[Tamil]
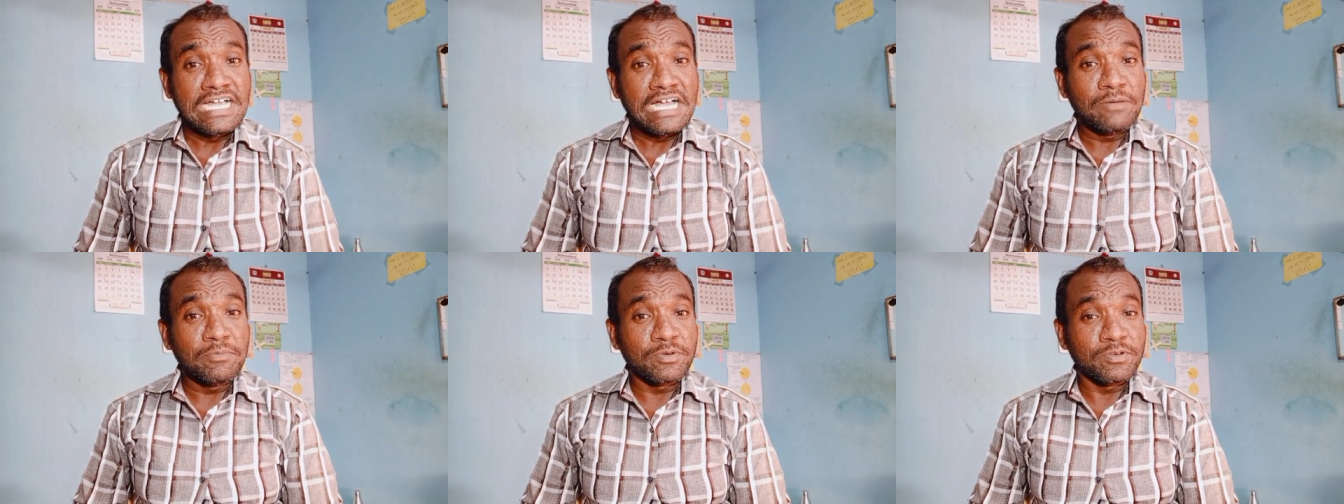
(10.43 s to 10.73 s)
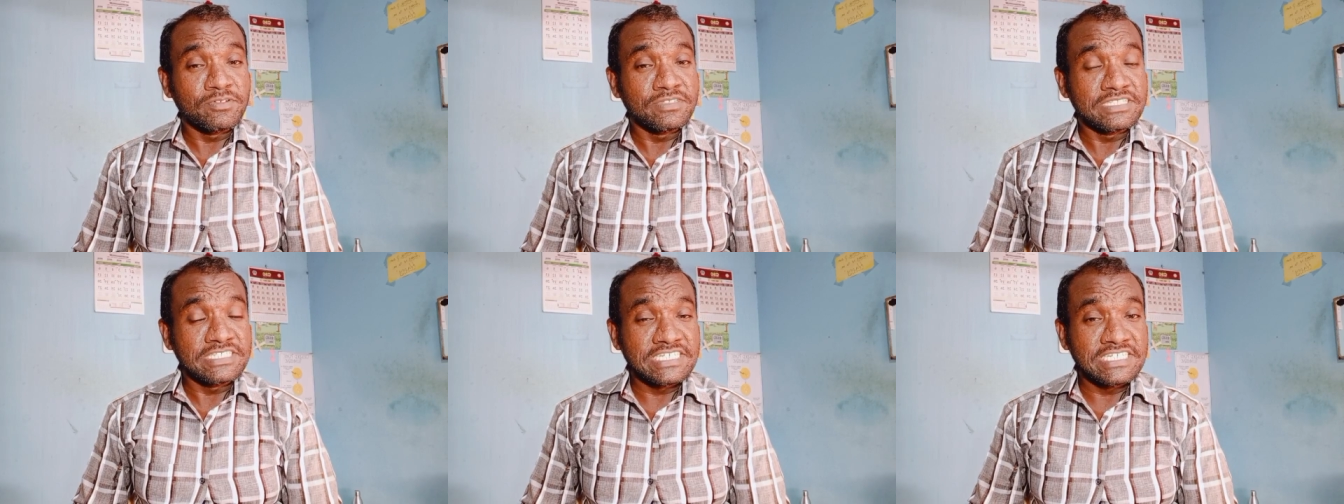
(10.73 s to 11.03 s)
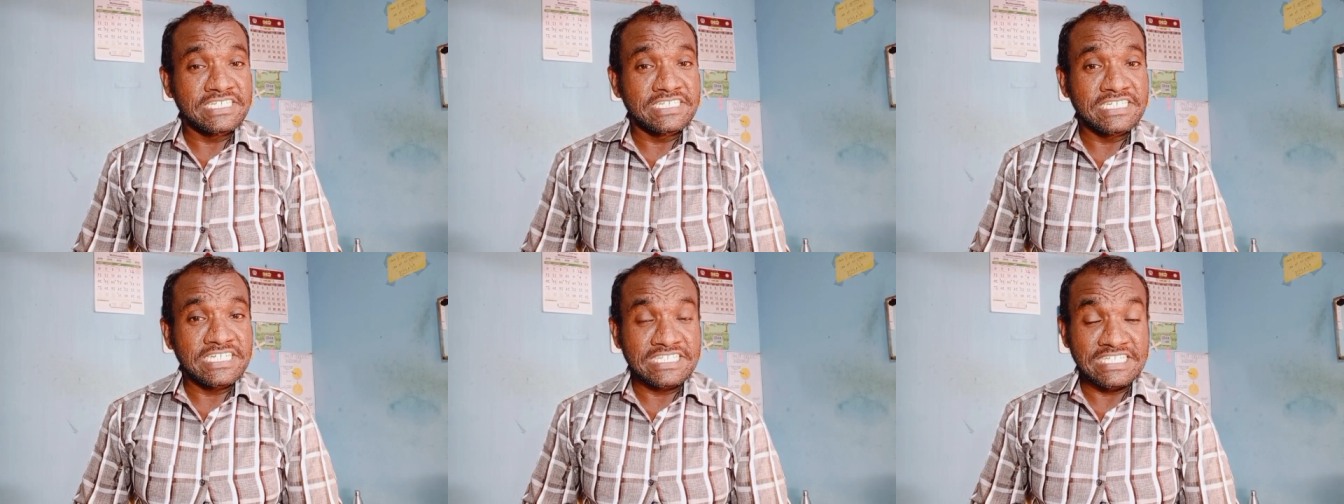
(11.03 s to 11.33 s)
அப்புறம்
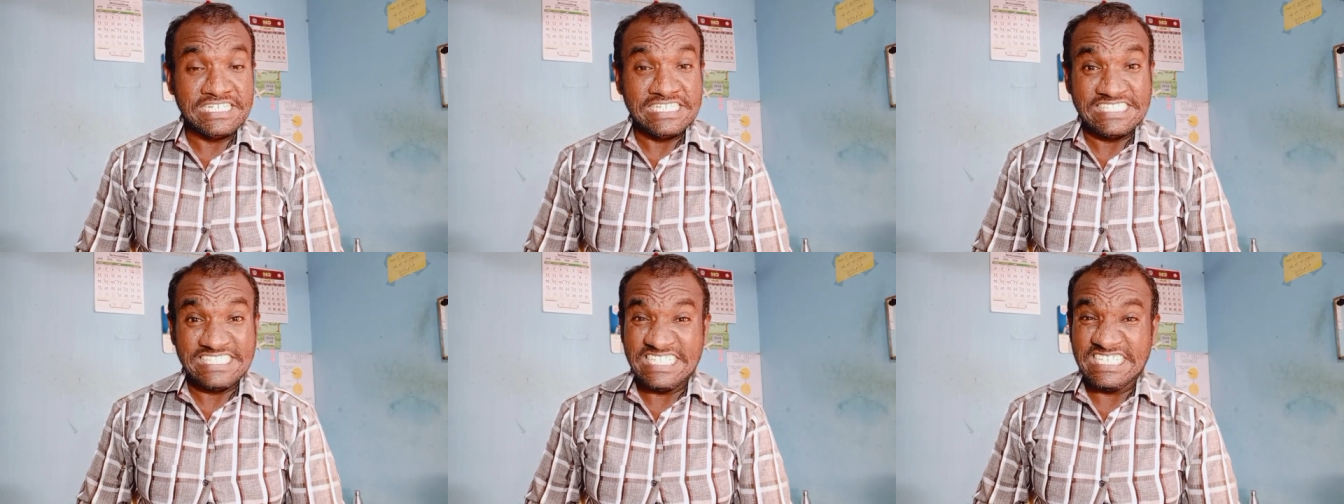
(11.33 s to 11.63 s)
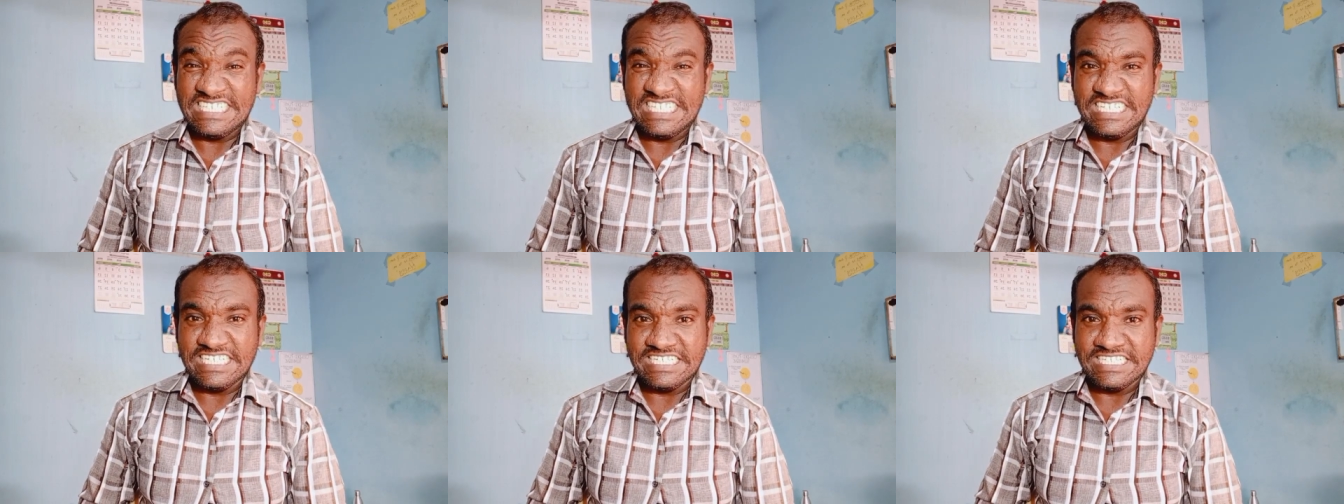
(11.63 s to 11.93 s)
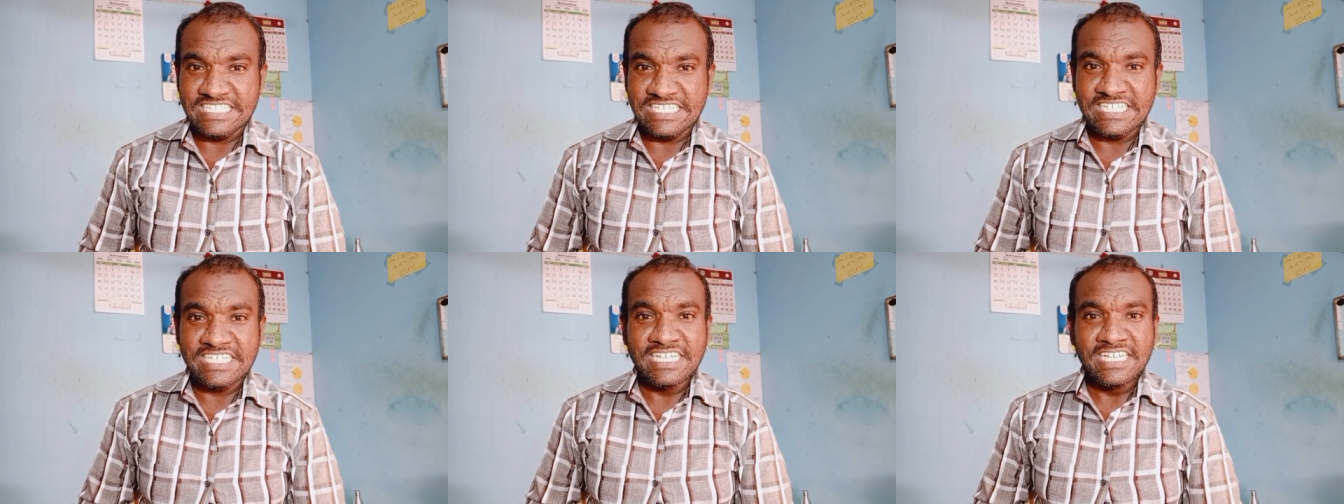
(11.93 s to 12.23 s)
வந்துட்டு எத்தனை சீட்
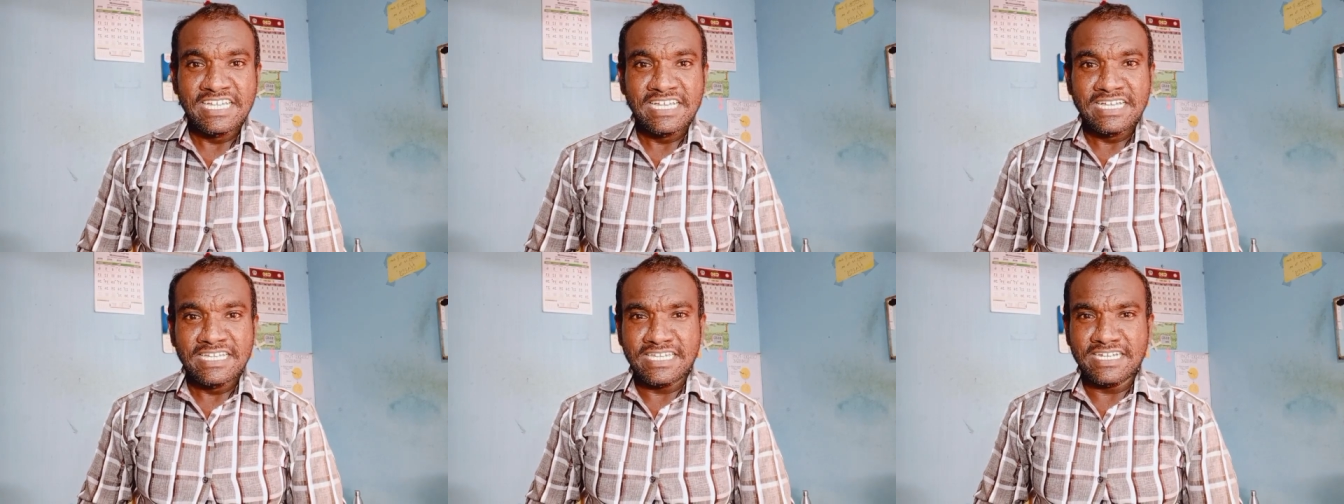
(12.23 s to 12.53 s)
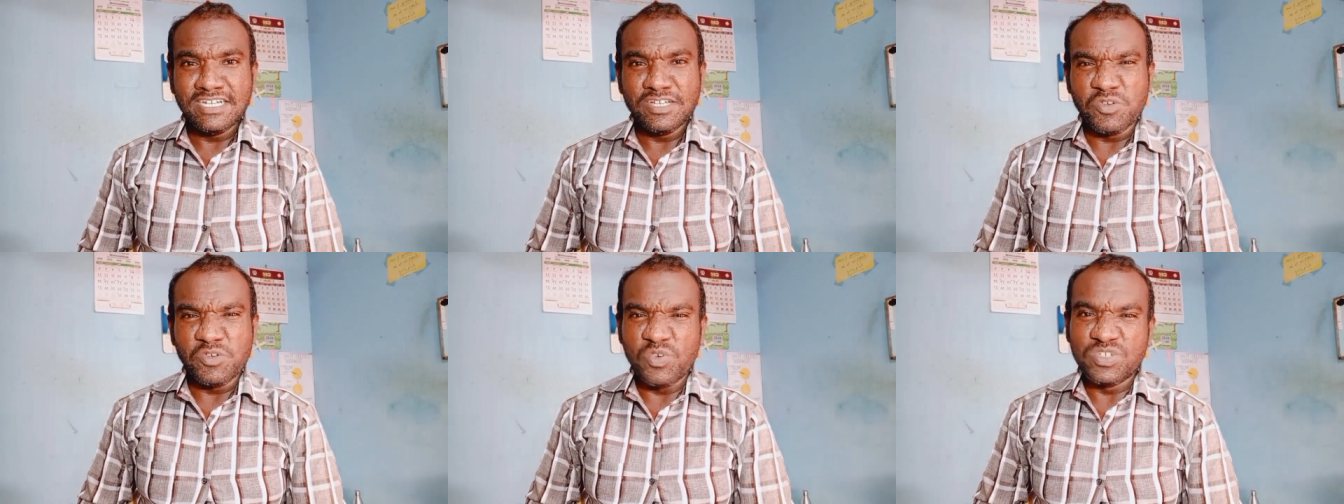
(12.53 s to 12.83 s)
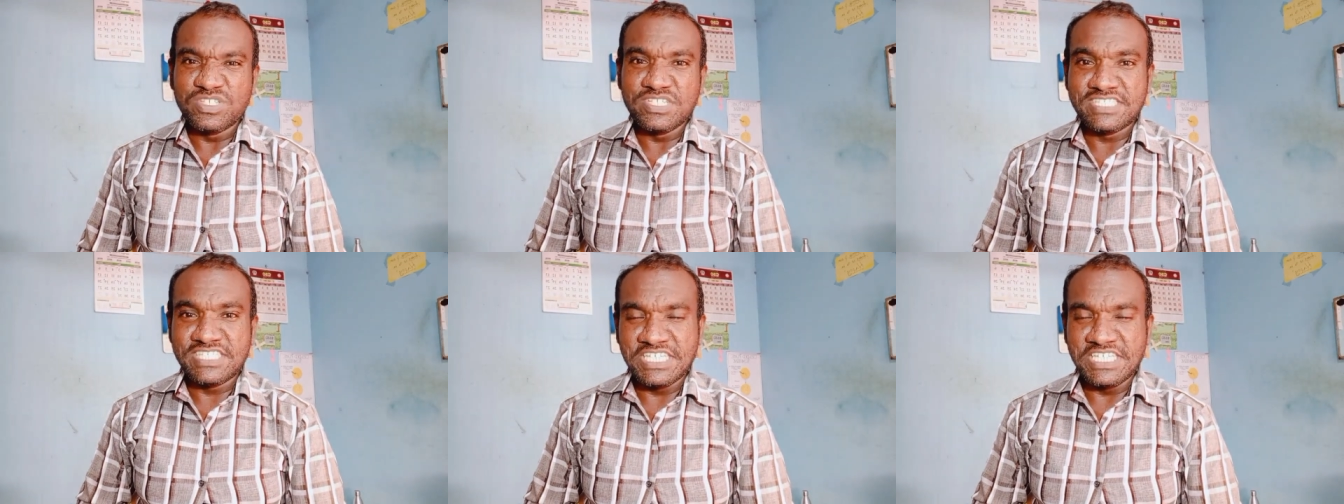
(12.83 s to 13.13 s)
இருக்குது என்னென்ன
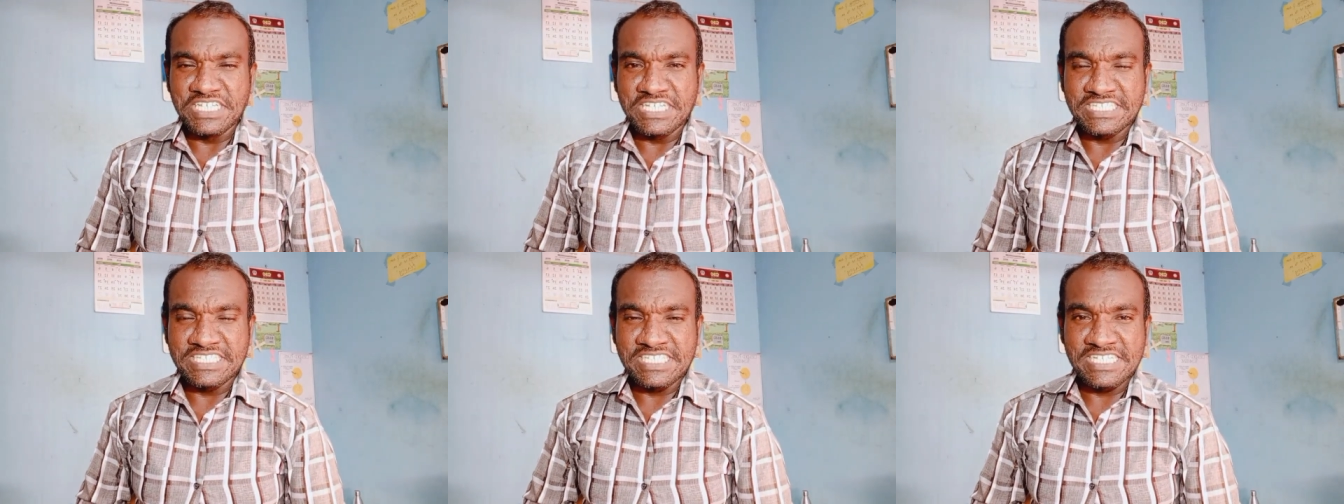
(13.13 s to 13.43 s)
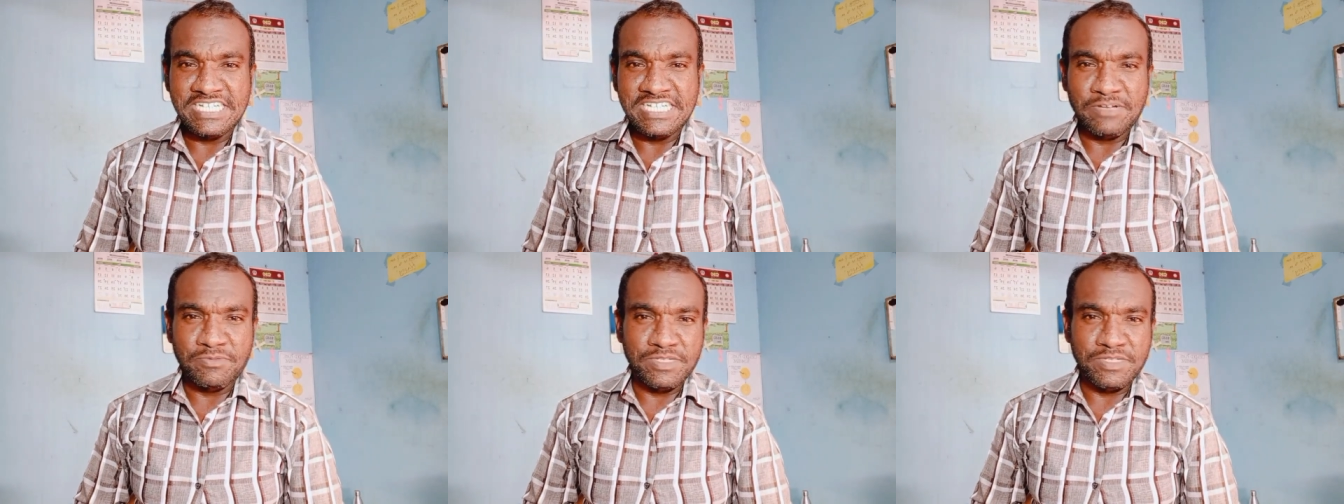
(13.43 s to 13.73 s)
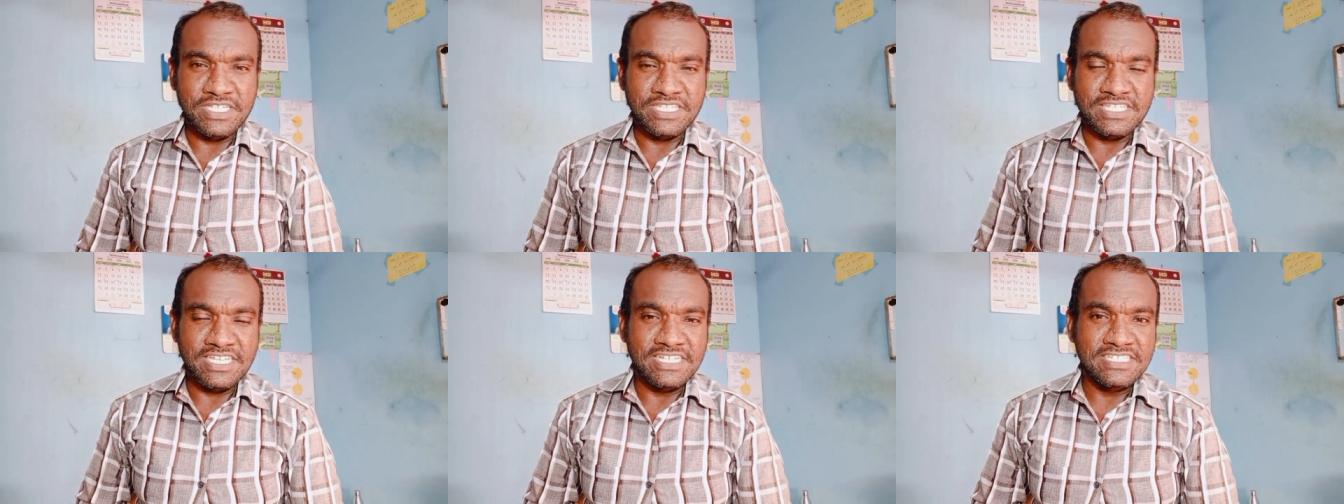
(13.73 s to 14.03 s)
கோர்சஸ் இருக்குது
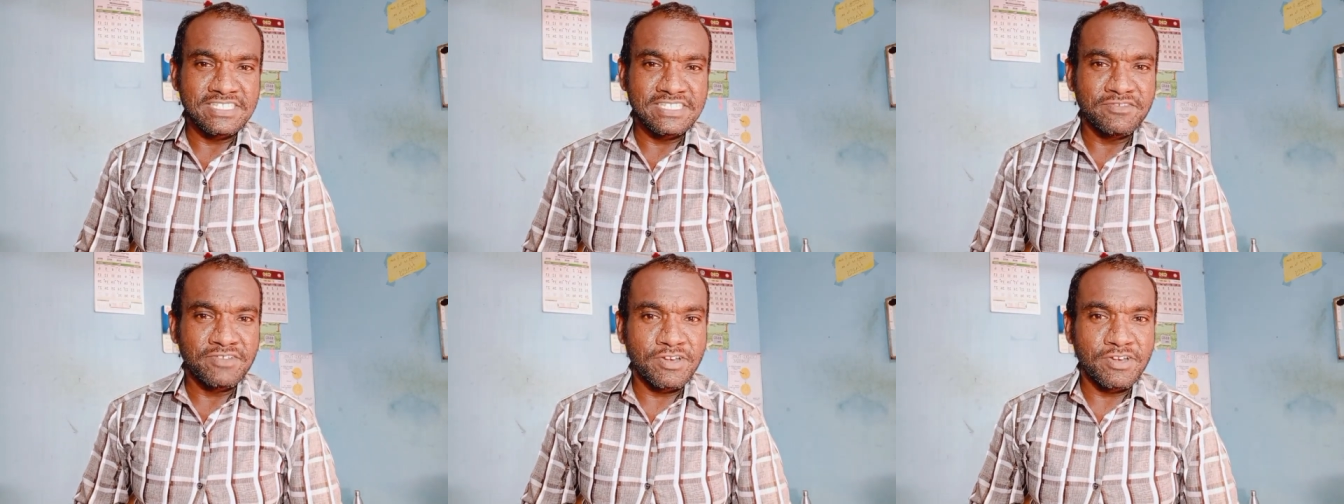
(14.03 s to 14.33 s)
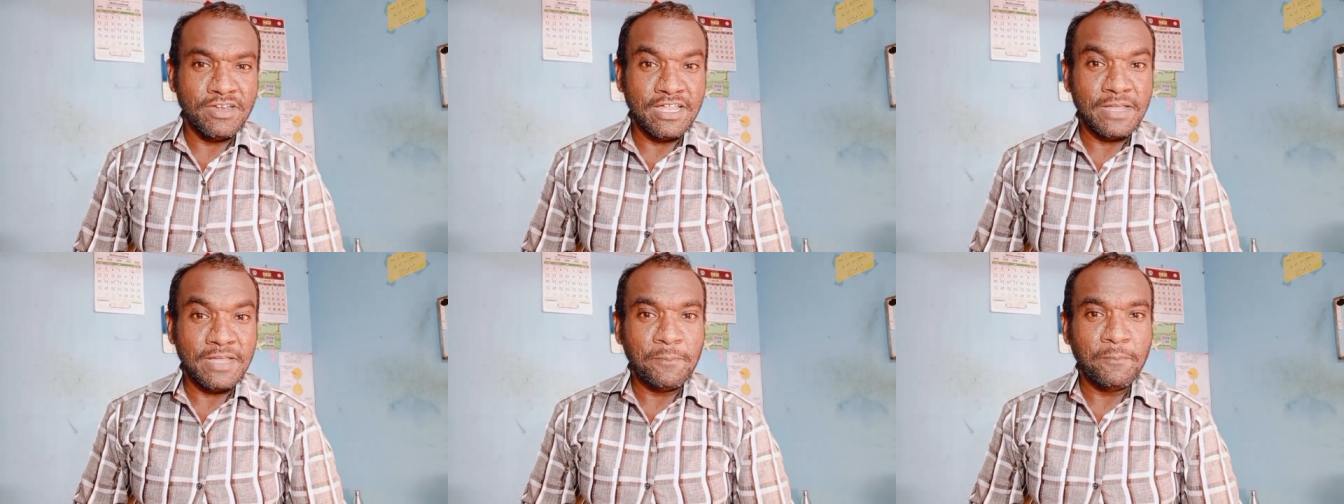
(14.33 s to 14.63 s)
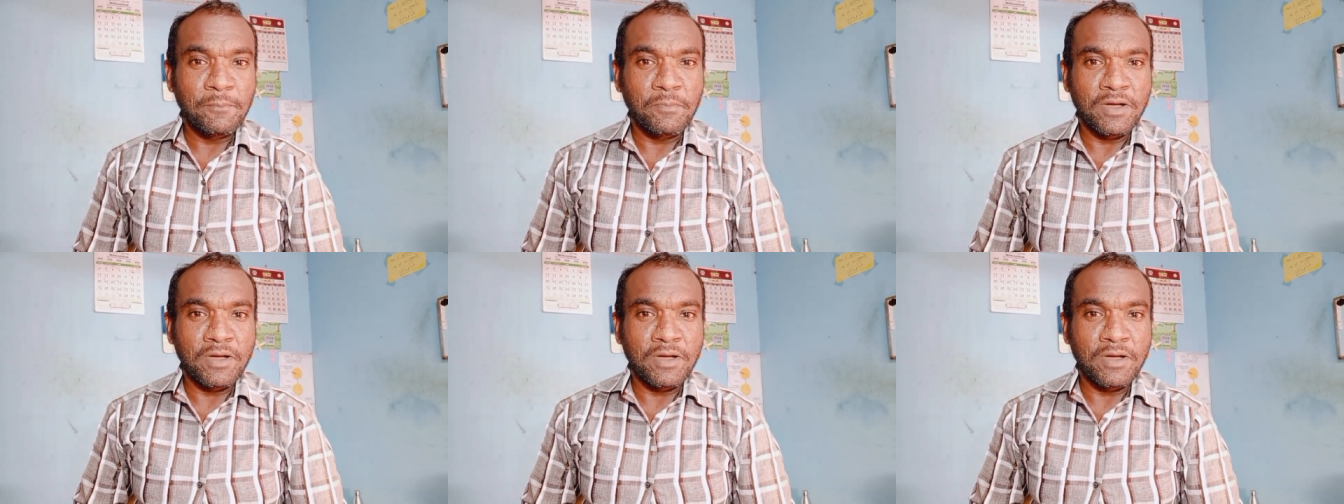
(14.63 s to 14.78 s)
அப்படிங்கிறது தான் இந்த வீடியோவில்